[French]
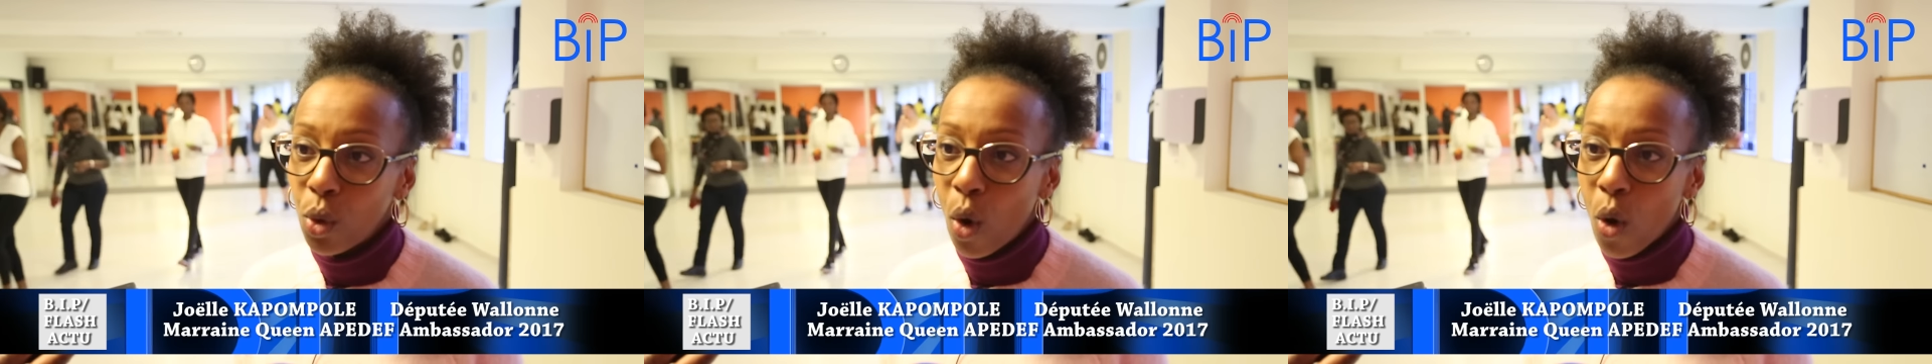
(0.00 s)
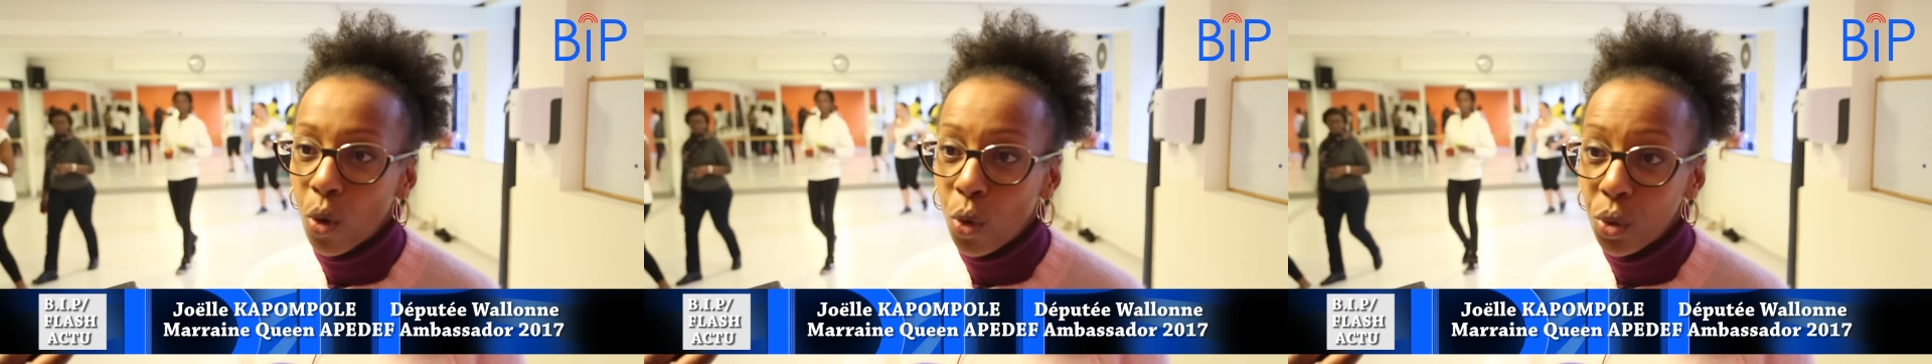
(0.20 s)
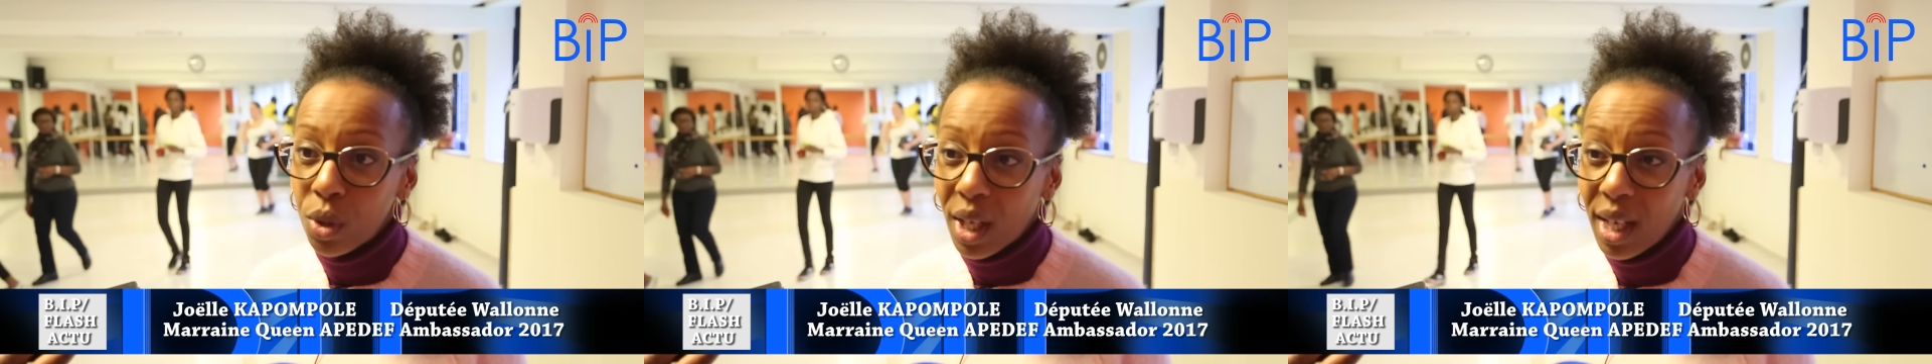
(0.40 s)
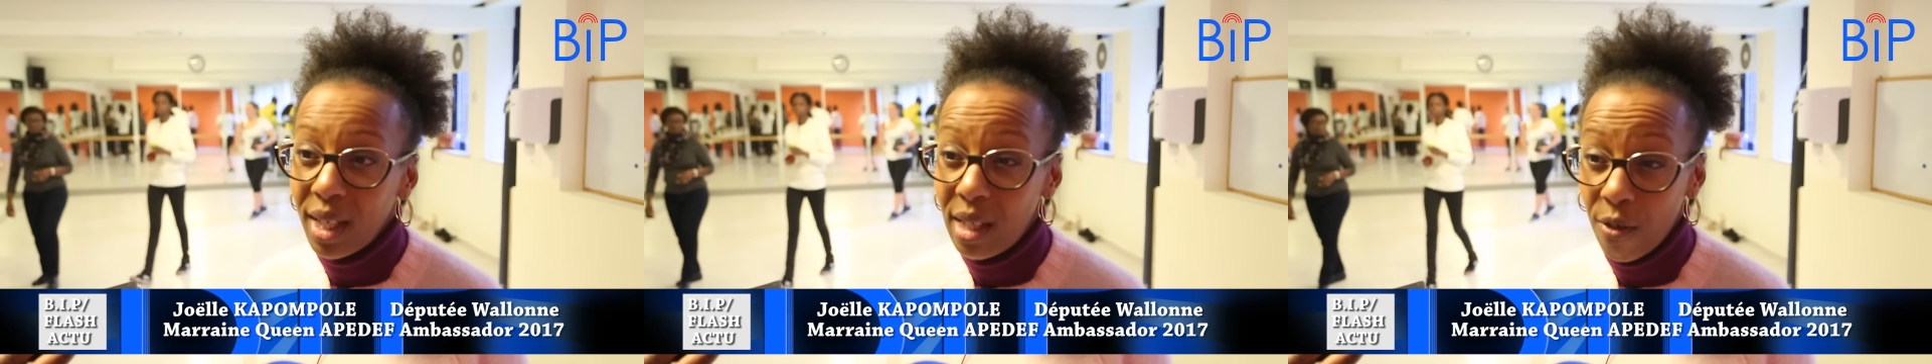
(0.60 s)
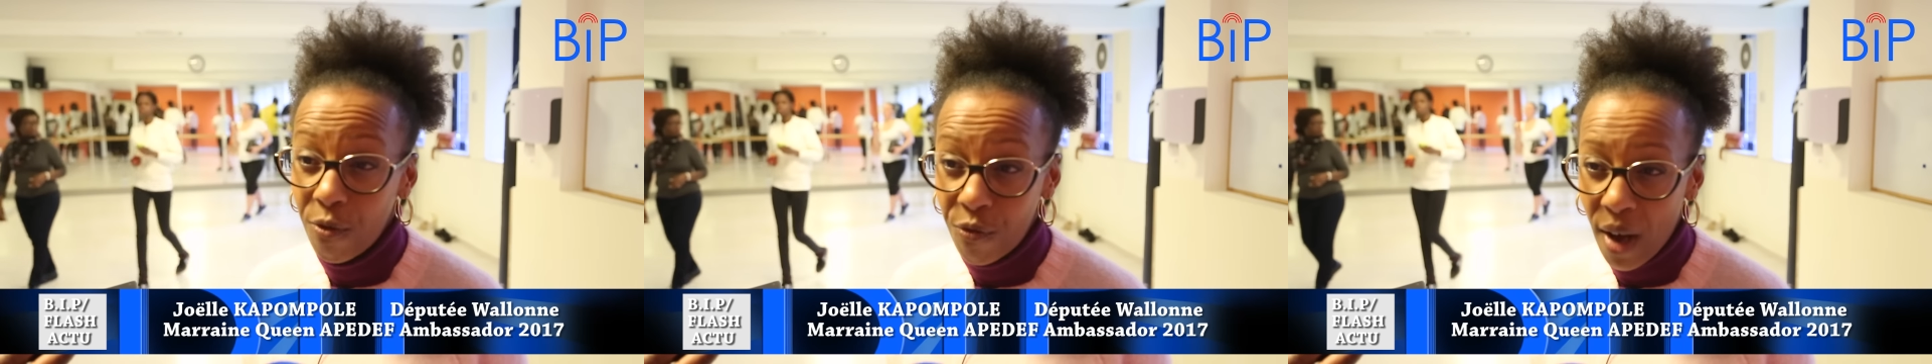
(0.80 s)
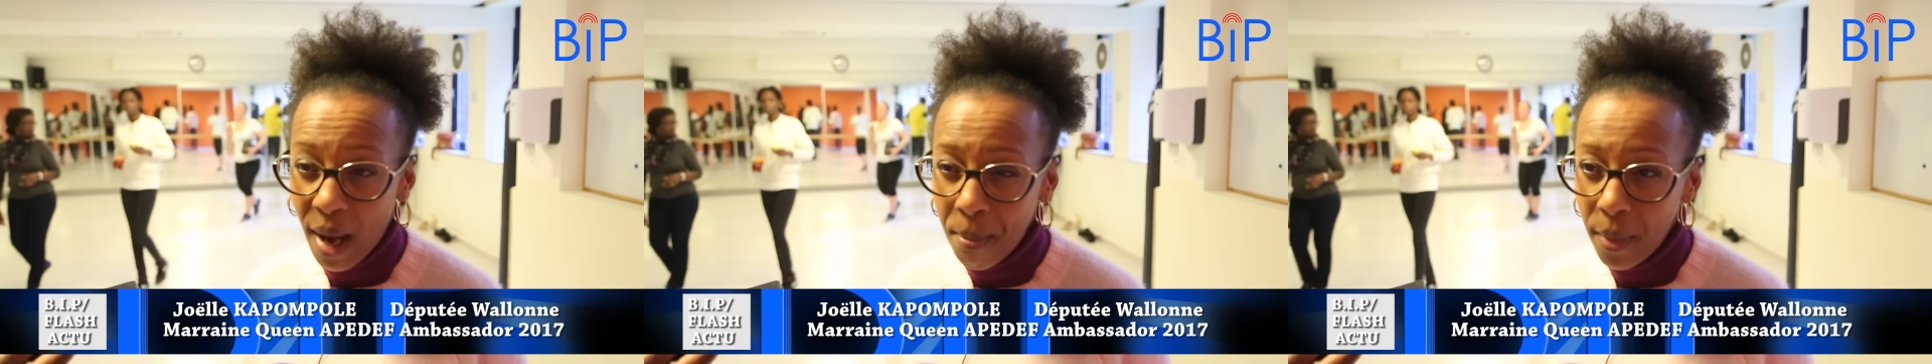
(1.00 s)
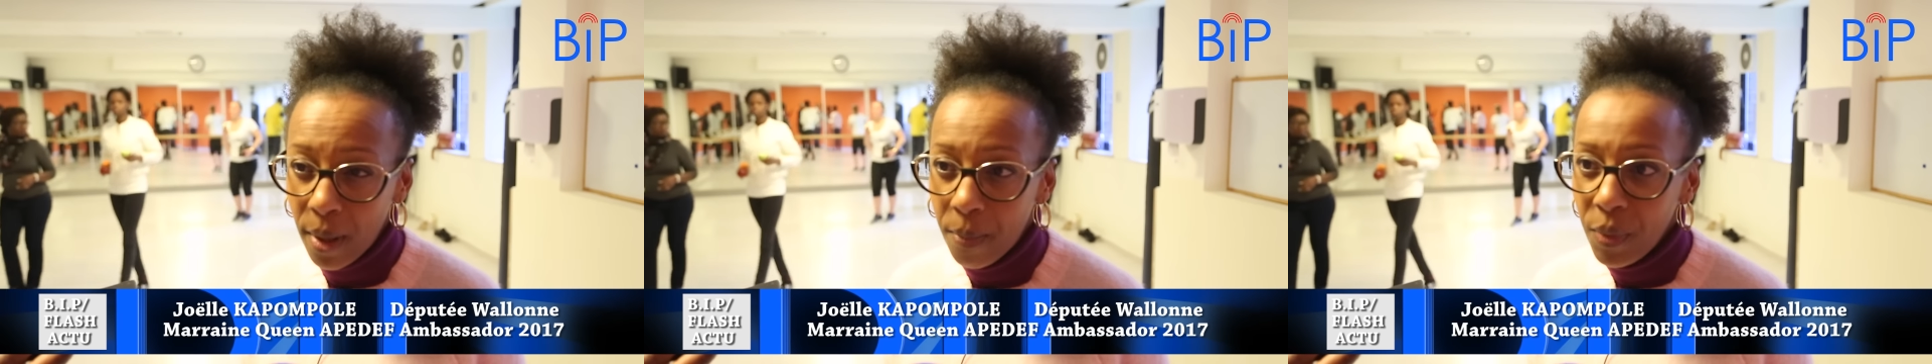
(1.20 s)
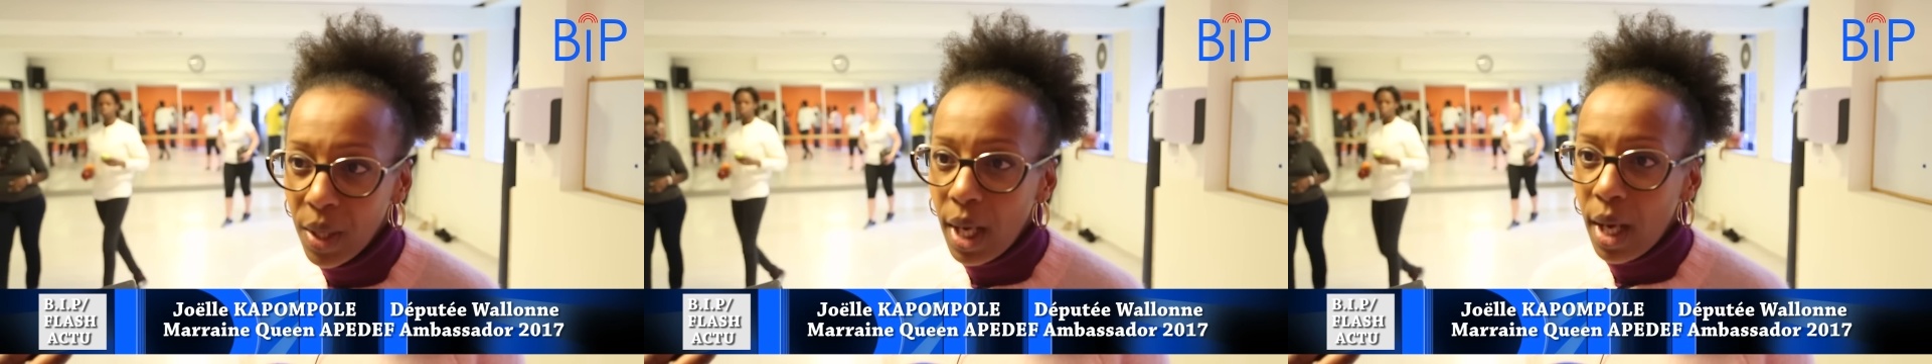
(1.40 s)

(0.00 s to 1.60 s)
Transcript: de rencontrer des femmes